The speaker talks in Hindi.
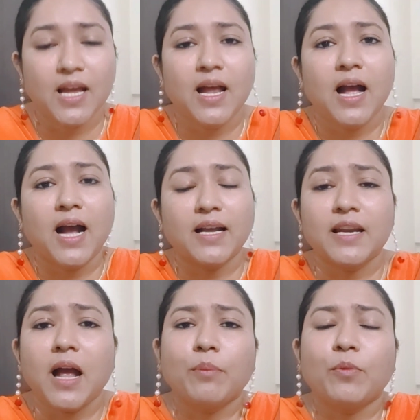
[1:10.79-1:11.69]
अगर
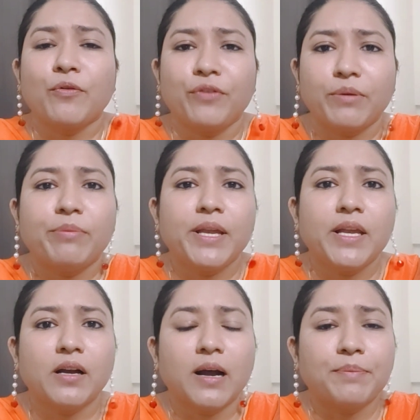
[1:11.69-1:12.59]
आपको फिर भी
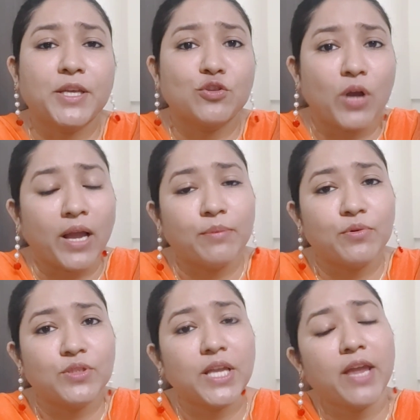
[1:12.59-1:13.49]
आपके जो आईब्रोज
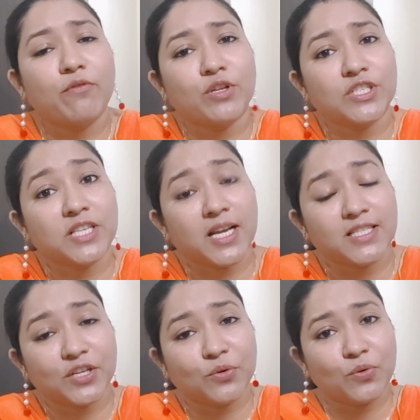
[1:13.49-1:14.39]
हैं वो अच्छी तरह से
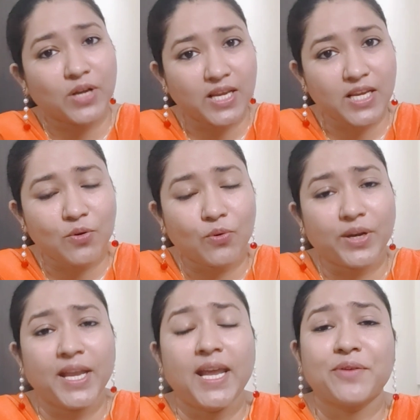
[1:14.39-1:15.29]
ग्रो नहीं हो रहे
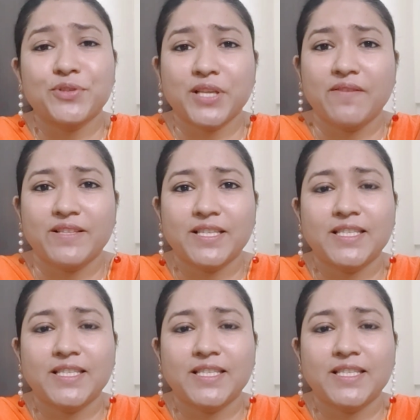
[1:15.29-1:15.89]
हैं उसकी वजह से